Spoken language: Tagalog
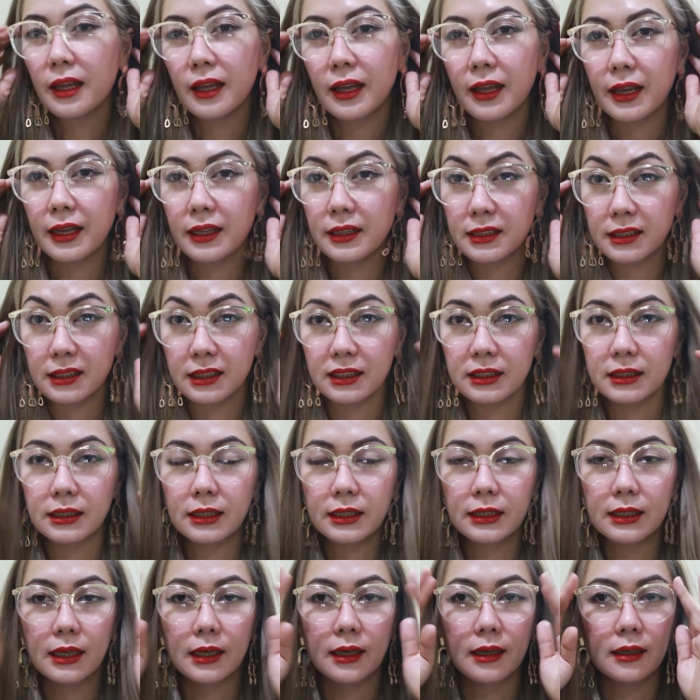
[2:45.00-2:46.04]
And ang ganda
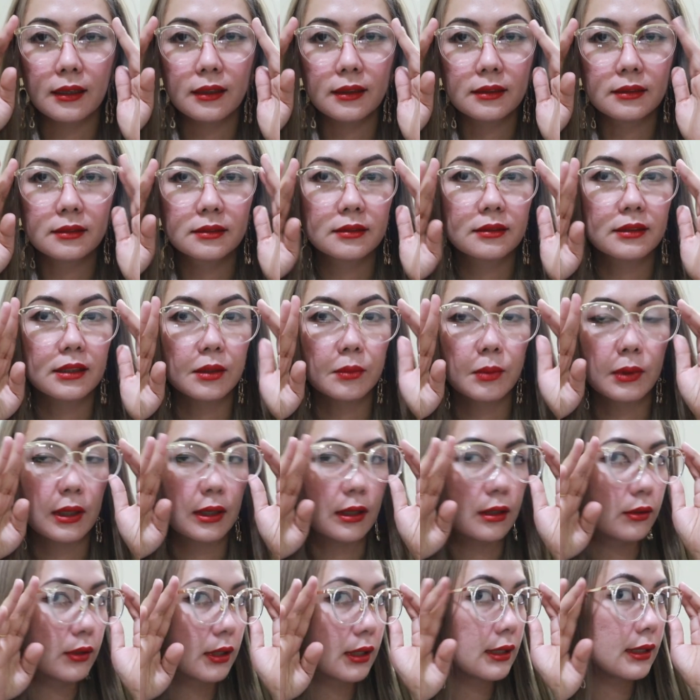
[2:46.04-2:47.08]
niya.
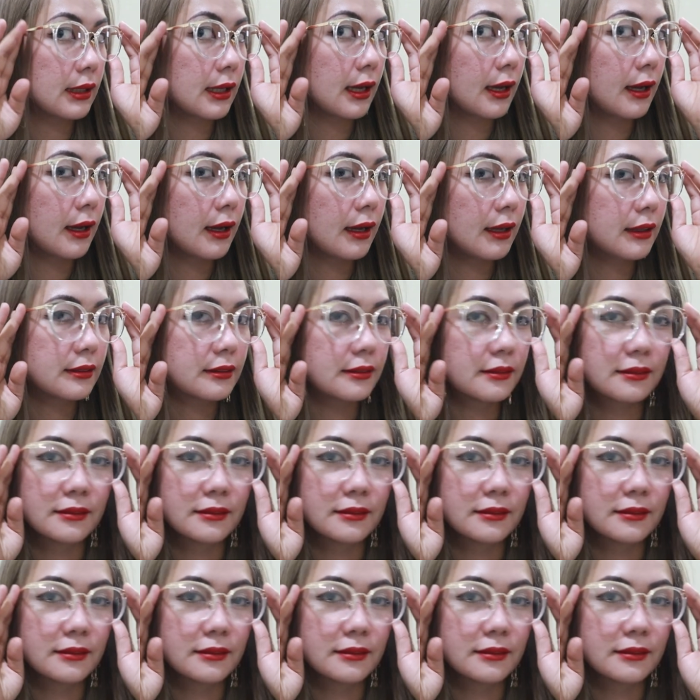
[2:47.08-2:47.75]
Diba? Look at that.